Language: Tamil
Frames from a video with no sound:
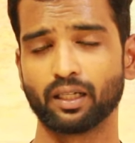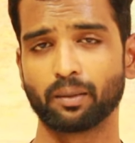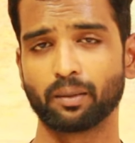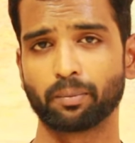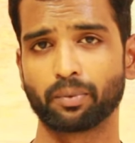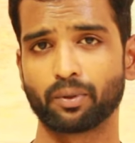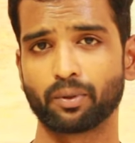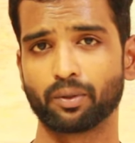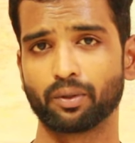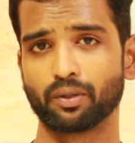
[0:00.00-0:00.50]

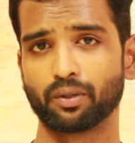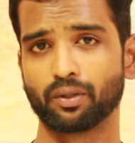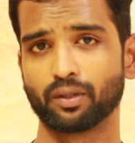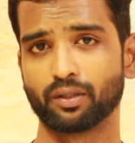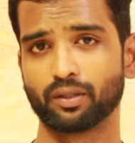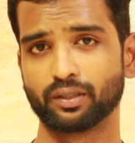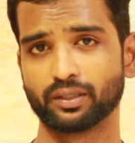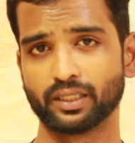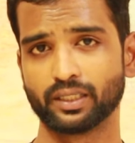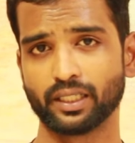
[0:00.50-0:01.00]
அப்புறம்
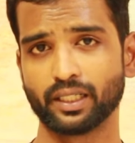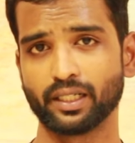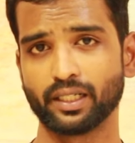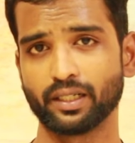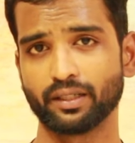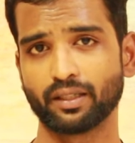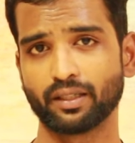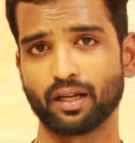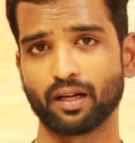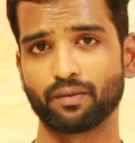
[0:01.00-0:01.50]

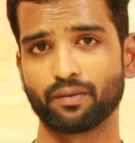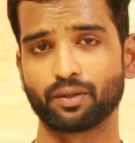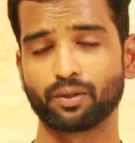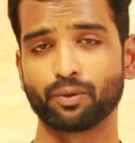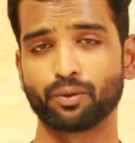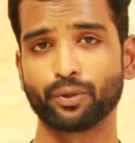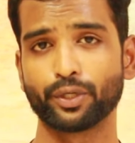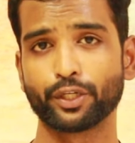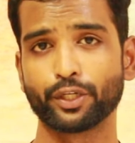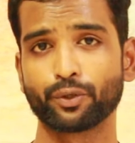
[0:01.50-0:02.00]
ஜெயலலிதா
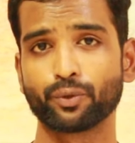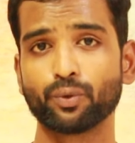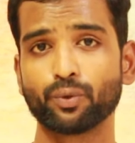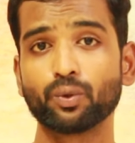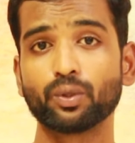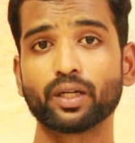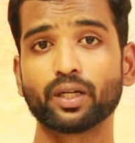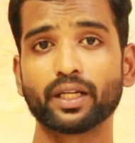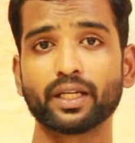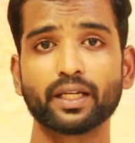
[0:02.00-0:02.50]
அவர்களுடைய
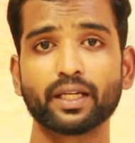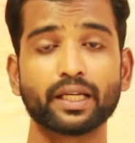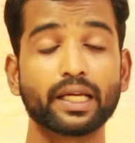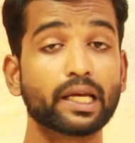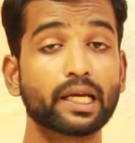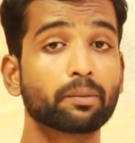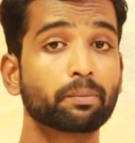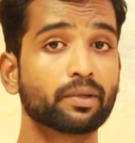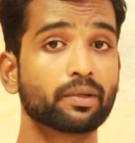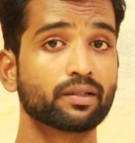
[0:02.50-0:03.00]
கூட்டணியை
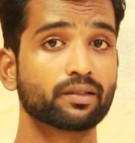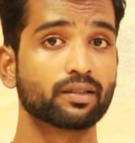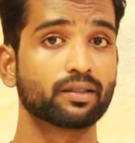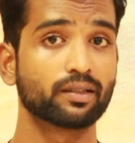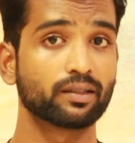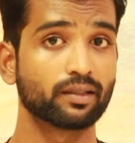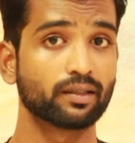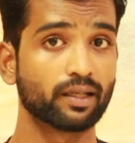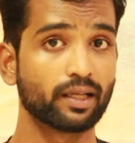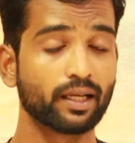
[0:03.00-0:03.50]

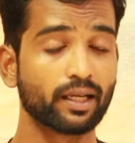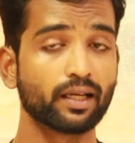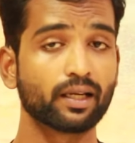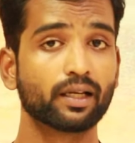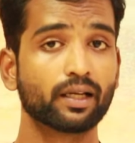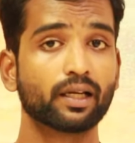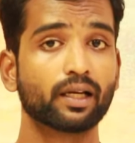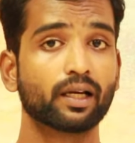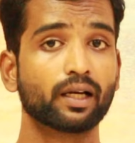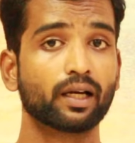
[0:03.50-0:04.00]
ஏற்படுத்துறதுல
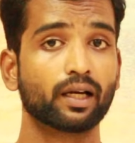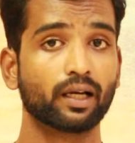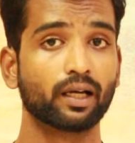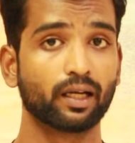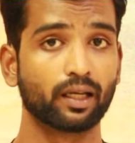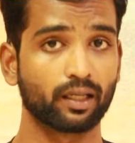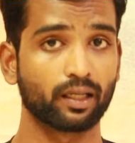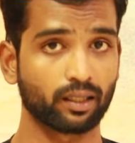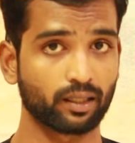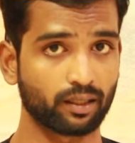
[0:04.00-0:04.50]

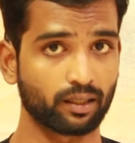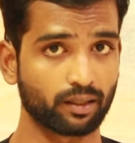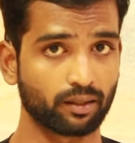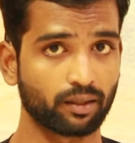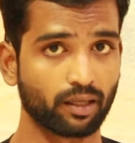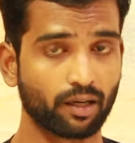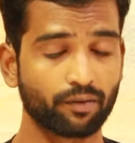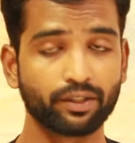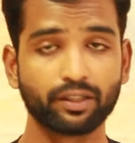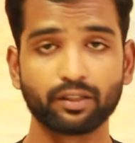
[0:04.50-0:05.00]

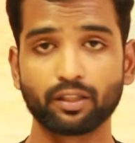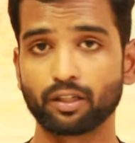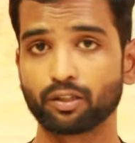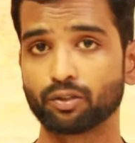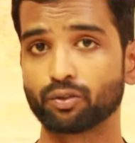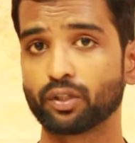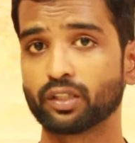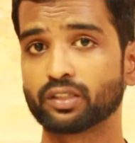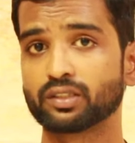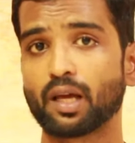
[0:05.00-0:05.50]

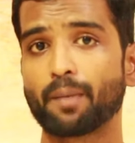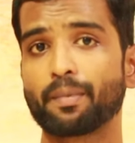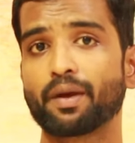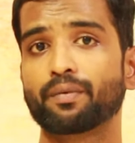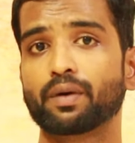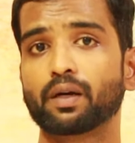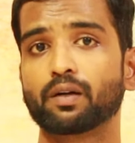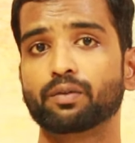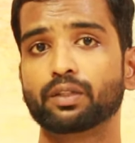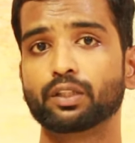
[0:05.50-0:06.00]
ரவீந்திரன் துரைசாமி
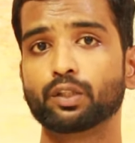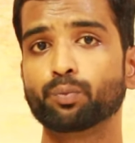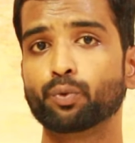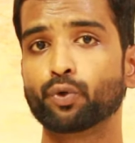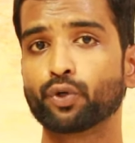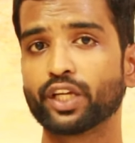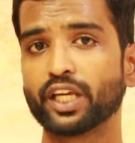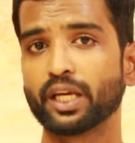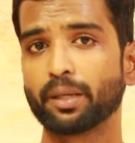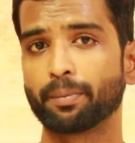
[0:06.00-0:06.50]
அவர்கள் வந்து
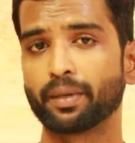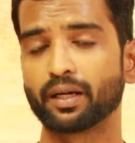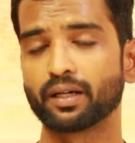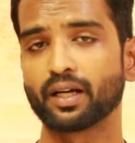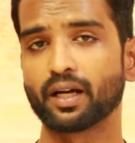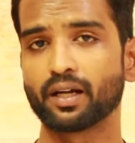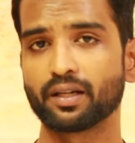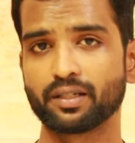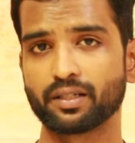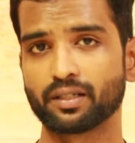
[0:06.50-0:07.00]
முக்கிய
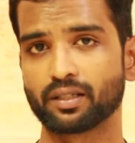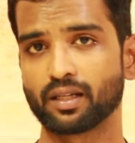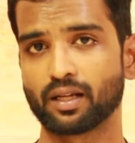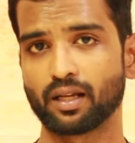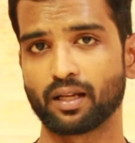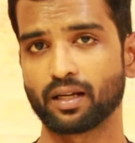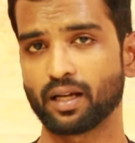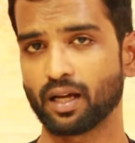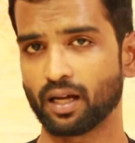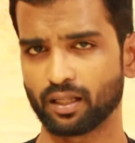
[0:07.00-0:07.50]

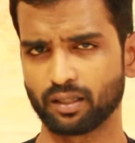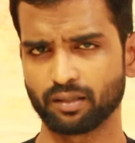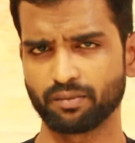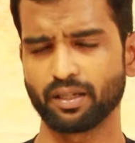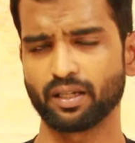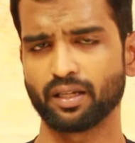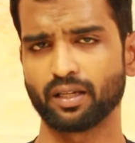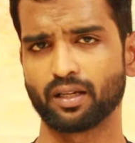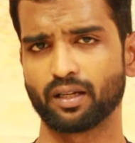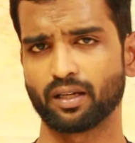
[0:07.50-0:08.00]
பங்காற்றிருக்கிறாரு
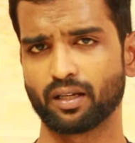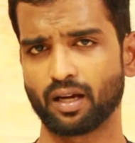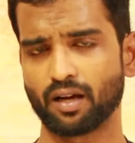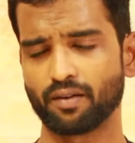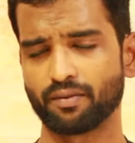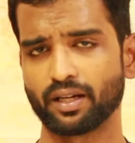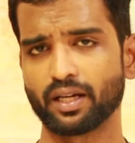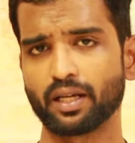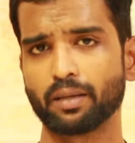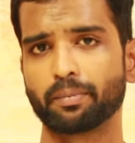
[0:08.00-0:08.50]
அதுவே
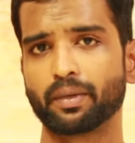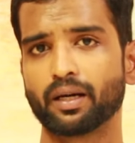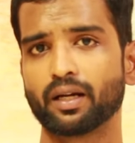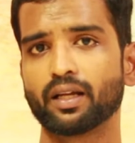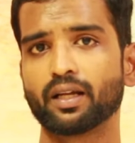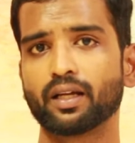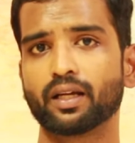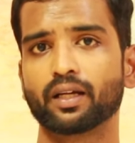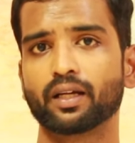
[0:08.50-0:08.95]
அவரே பல